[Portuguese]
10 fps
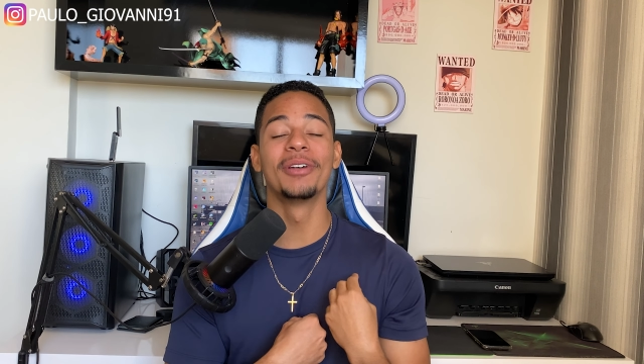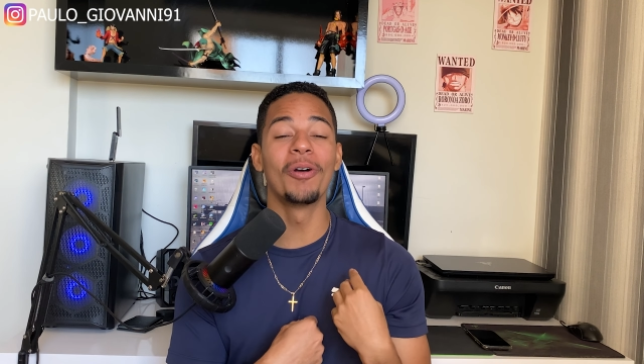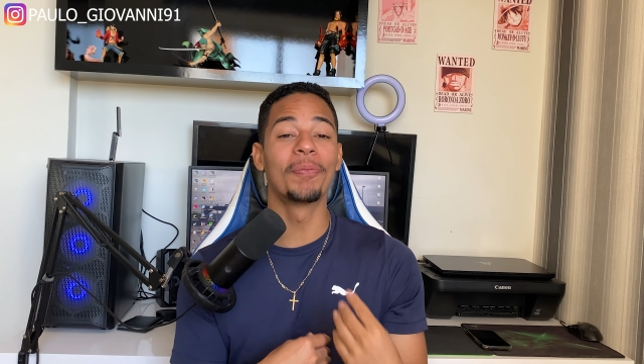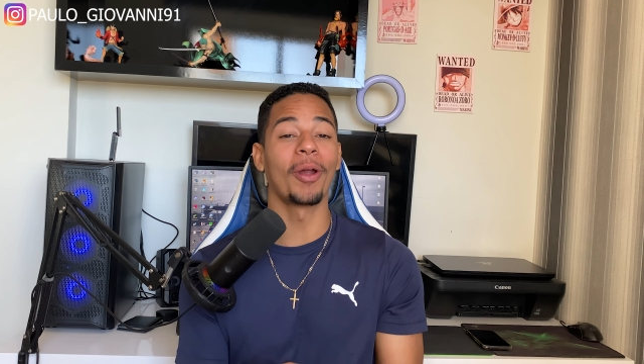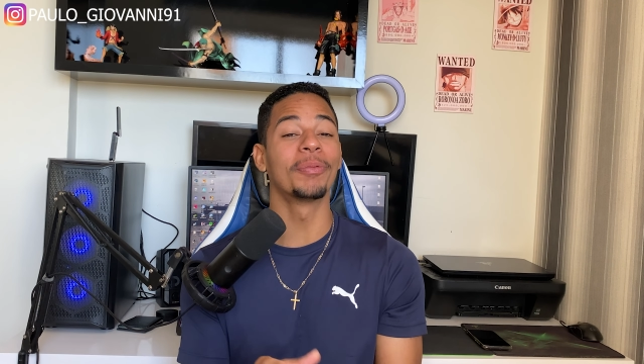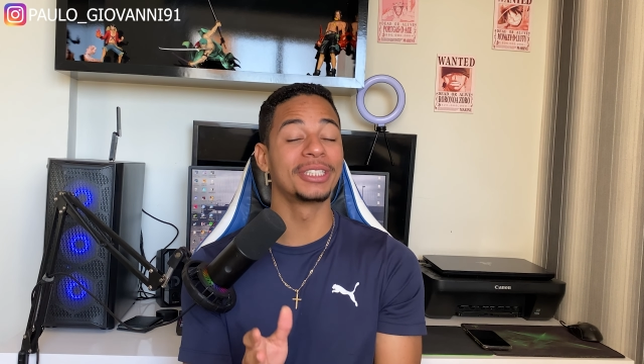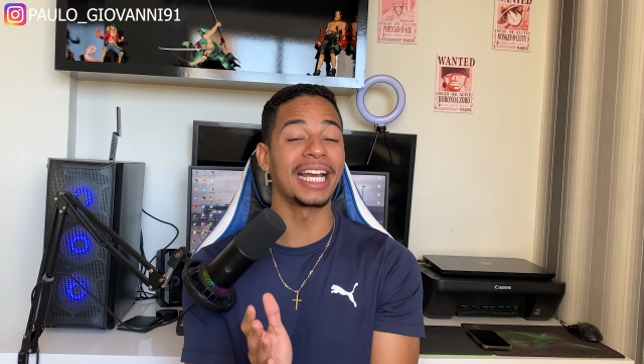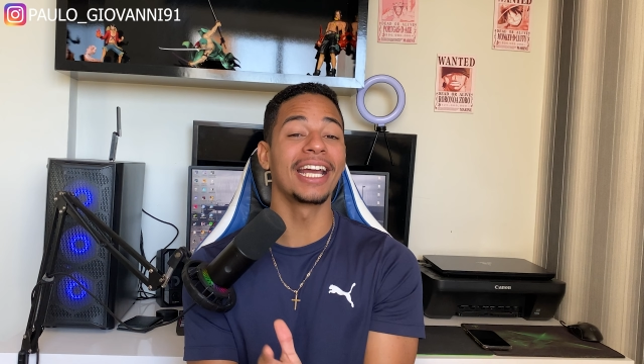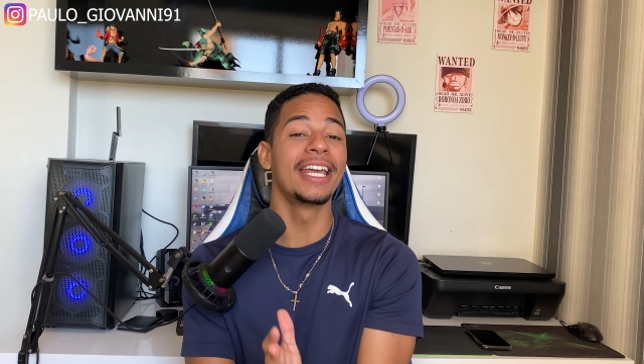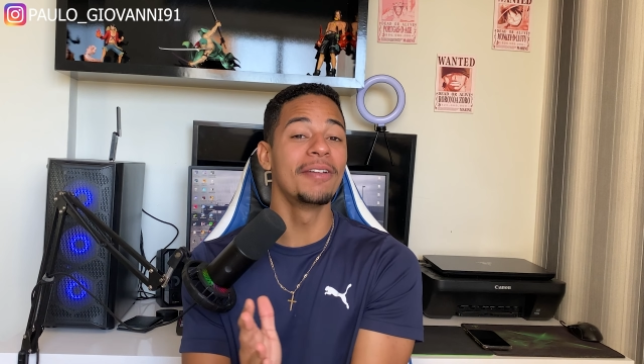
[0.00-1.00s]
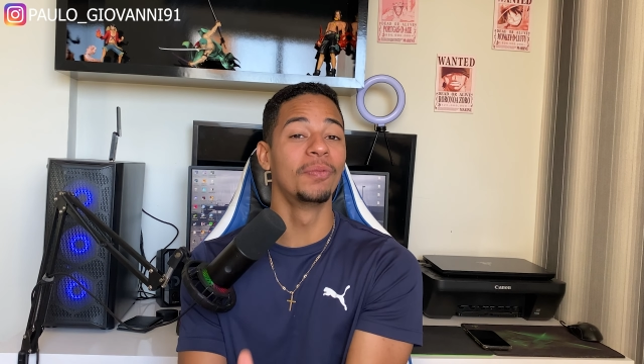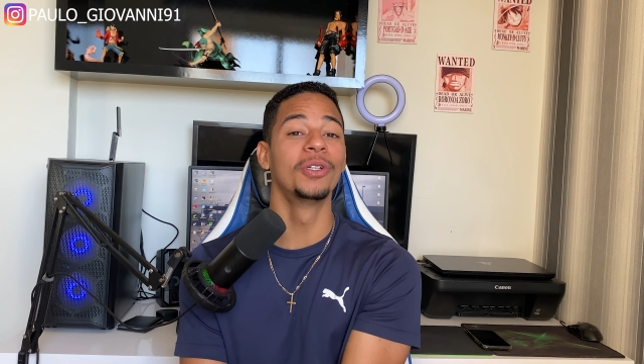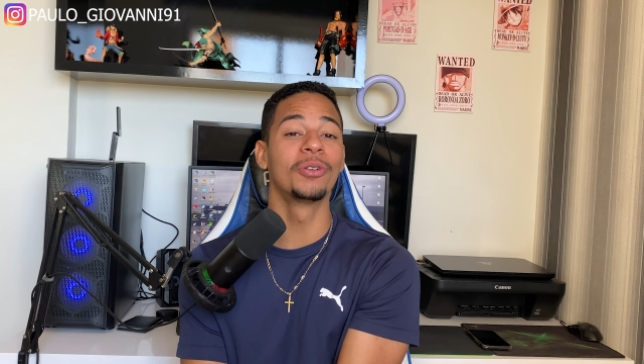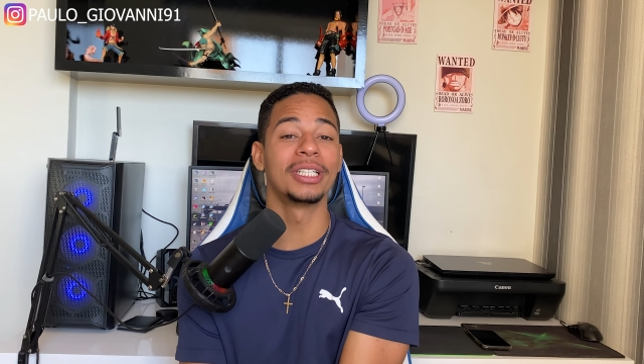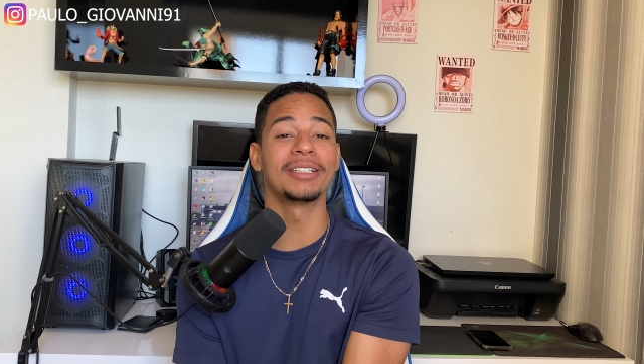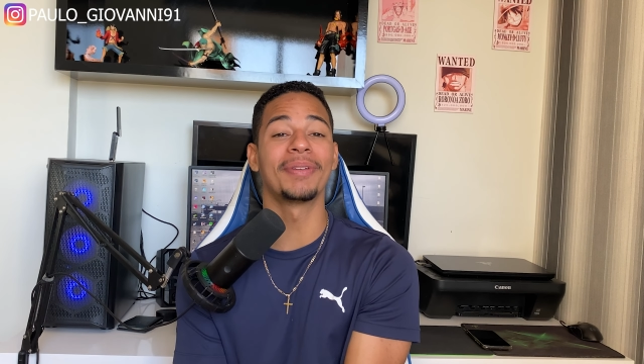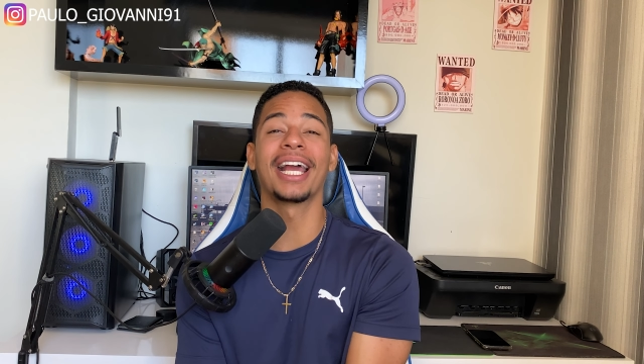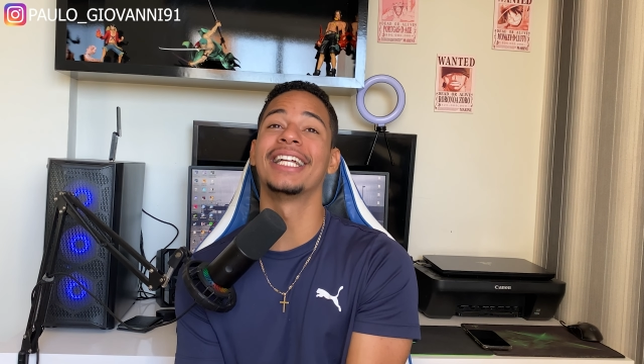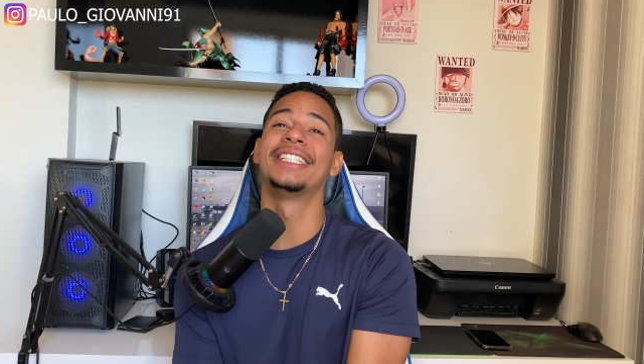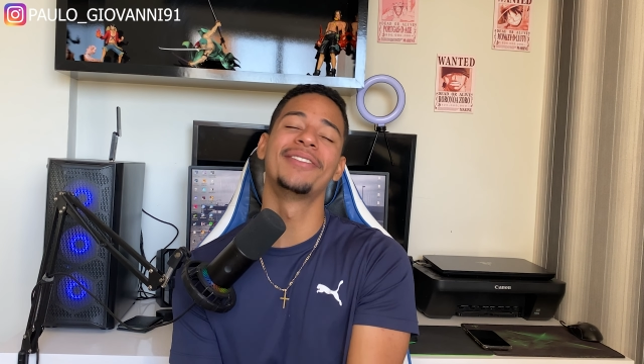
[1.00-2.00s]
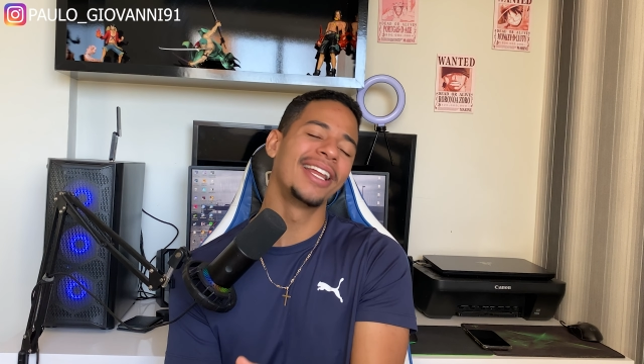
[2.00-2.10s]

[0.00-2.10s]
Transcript: eu próprio já ganhei muito com esse aplicativo.